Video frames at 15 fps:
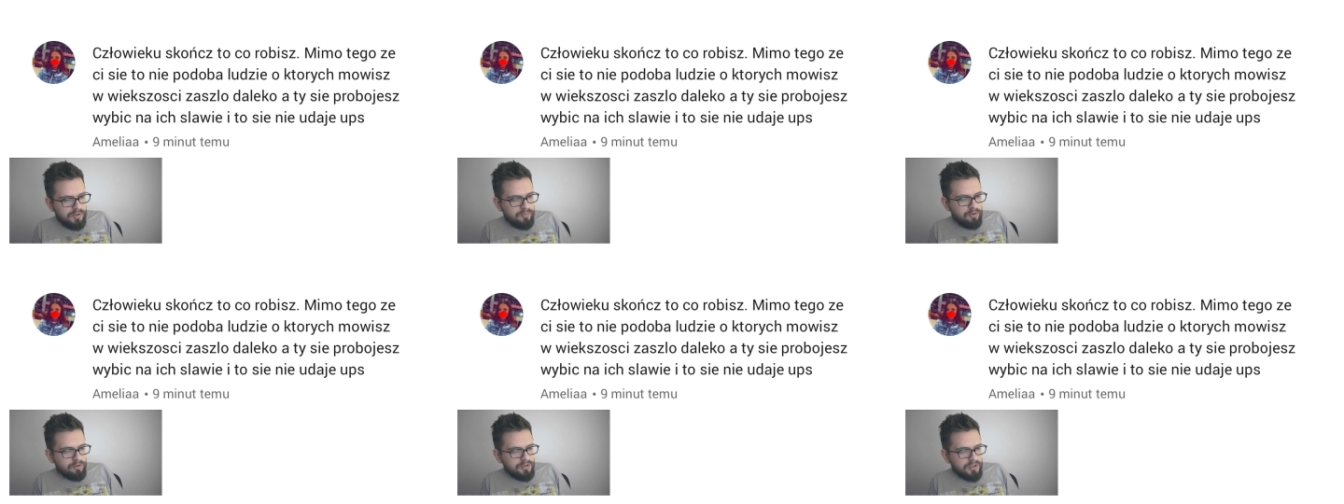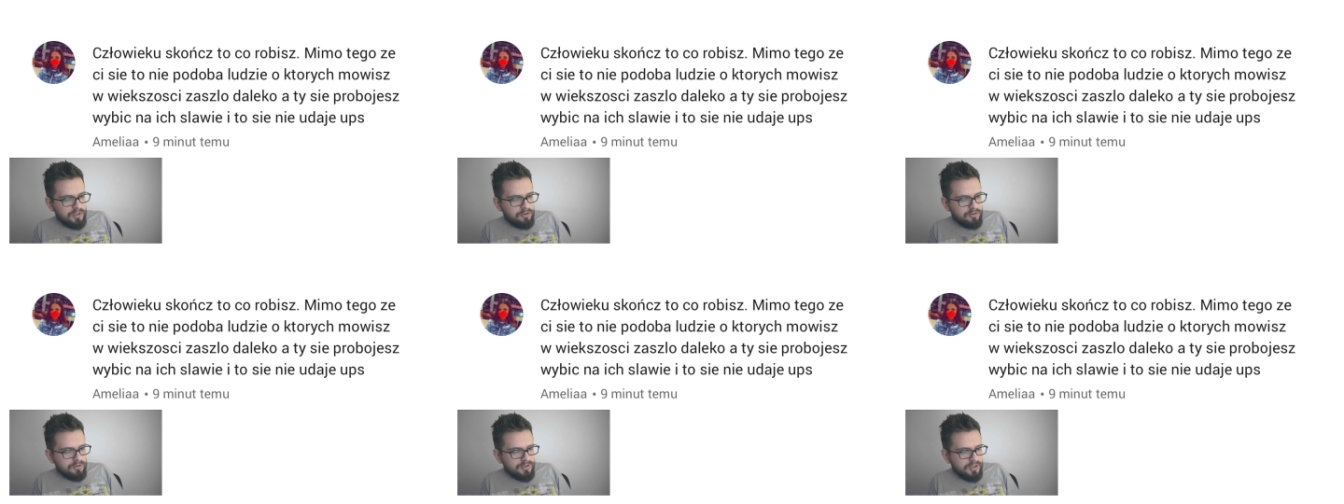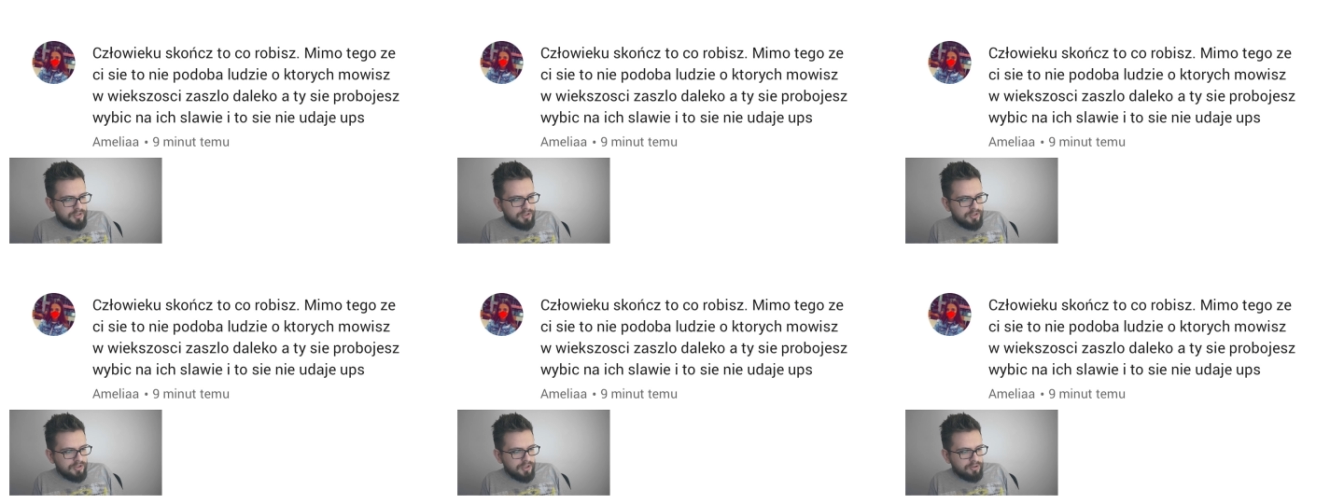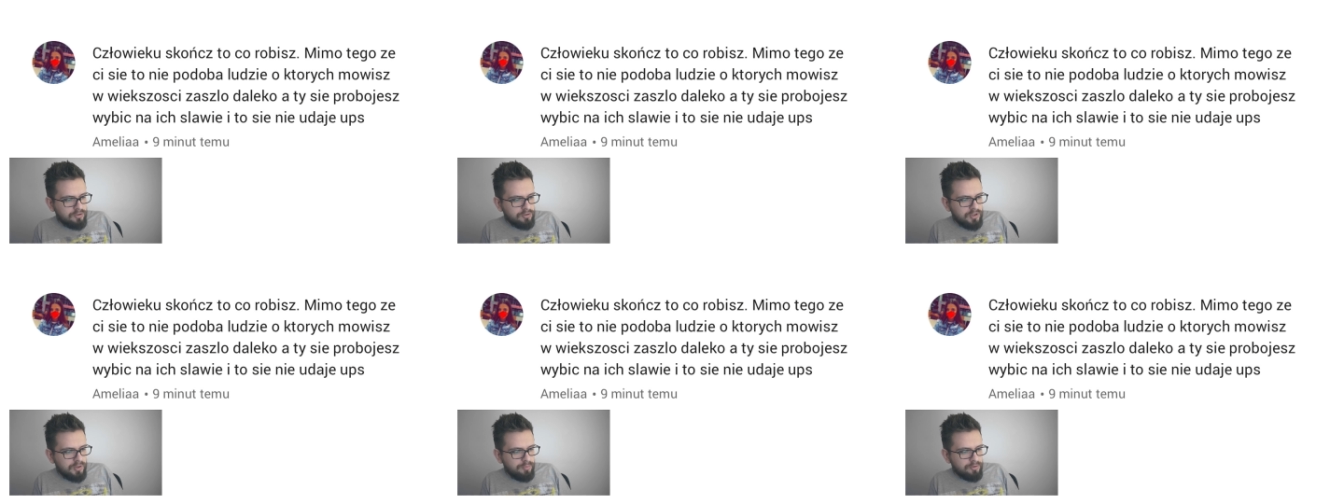Mimo tego, że ci się
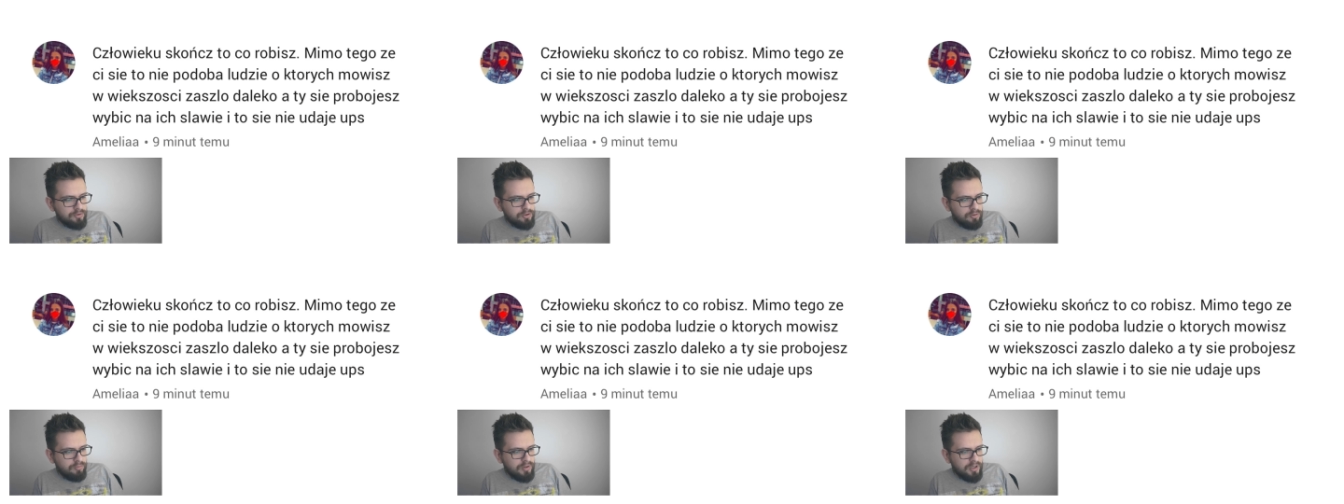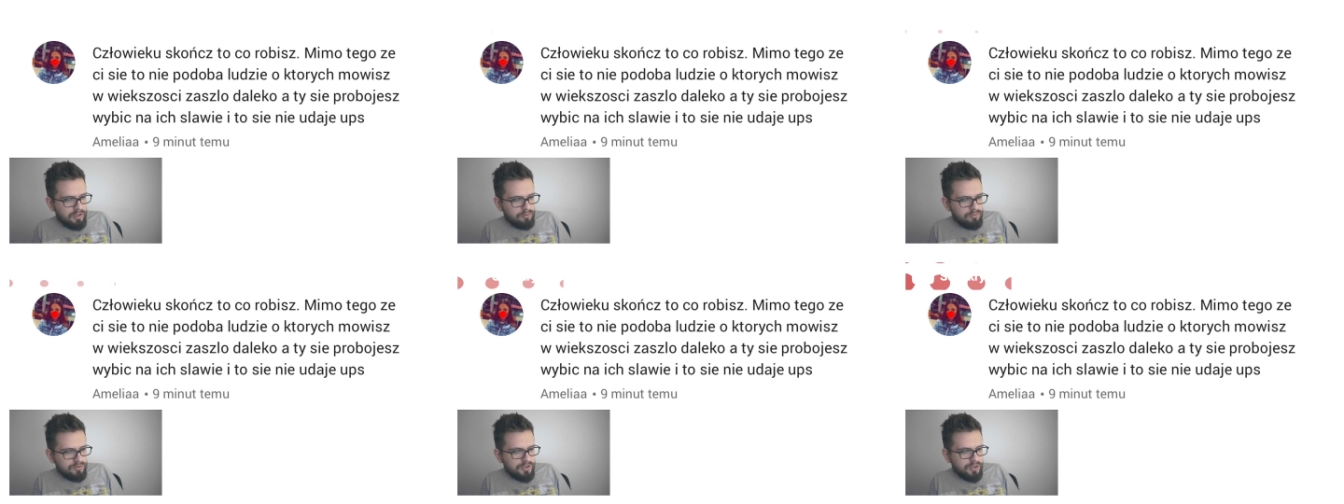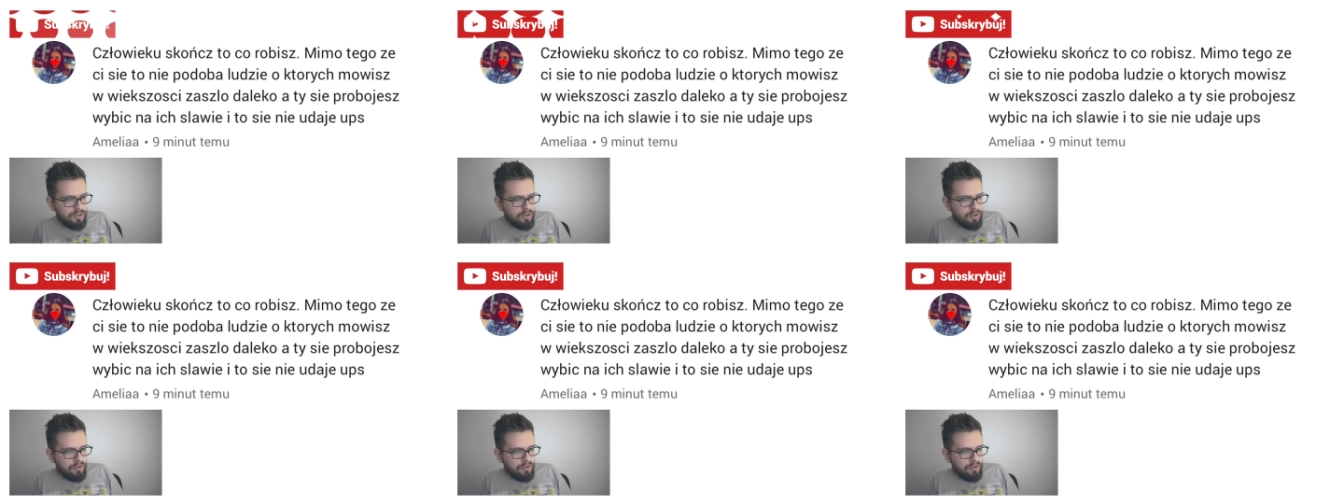to nie podoba, ludzie,